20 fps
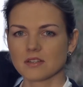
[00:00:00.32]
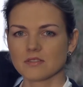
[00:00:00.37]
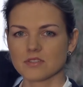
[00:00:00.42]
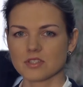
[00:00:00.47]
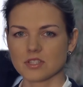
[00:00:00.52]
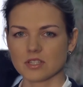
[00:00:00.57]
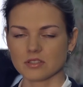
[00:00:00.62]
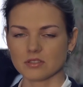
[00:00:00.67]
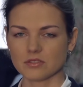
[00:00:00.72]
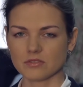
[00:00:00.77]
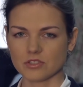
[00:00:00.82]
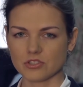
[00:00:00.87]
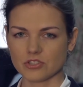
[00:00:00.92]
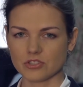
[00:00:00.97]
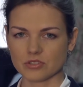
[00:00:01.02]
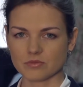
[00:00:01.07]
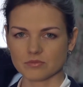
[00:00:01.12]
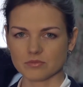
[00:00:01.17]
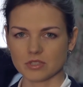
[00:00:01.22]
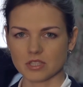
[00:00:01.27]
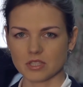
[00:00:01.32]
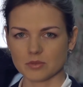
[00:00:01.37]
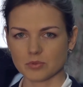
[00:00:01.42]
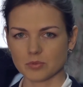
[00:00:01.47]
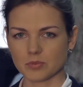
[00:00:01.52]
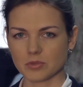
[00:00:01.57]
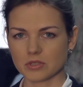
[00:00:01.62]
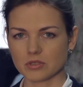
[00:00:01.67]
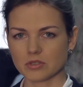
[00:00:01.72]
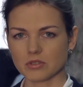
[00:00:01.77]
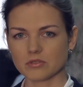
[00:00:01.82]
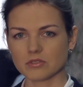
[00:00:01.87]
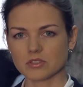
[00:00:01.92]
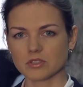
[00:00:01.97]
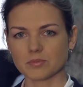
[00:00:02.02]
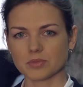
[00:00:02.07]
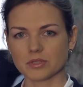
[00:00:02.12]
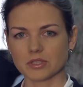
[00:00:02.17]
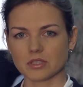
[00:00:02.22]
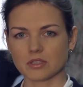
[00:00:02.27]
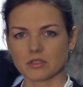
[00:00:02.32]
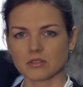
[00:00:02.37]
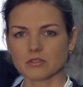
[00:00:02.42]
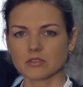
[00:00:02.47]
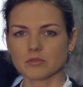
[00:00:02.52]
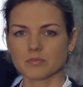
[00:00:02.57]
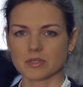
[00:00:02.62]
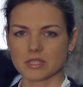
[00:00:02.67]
В среду вечером были опубликованы протоколы